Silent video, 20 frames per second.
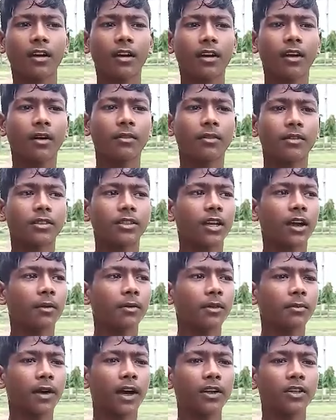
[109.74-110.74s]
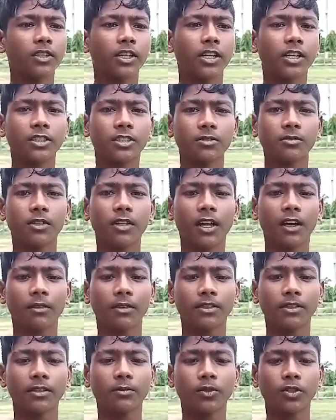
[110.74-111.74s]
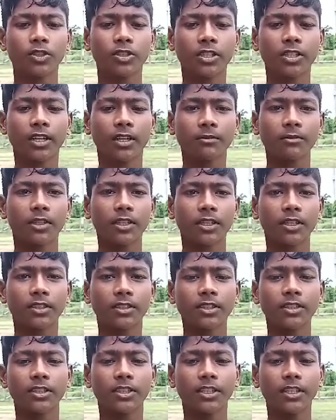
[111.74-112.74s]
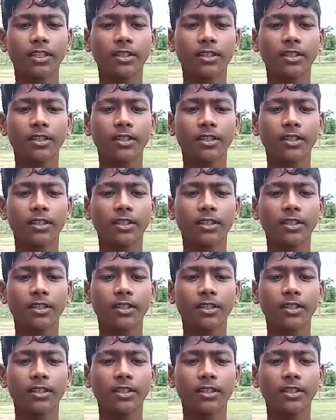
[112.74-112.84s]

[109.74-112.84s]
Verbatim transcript: আমাদের আমরা ভালো খেলেছি বলে আমাদের বৈচি গ্রাম থেকে তিনটে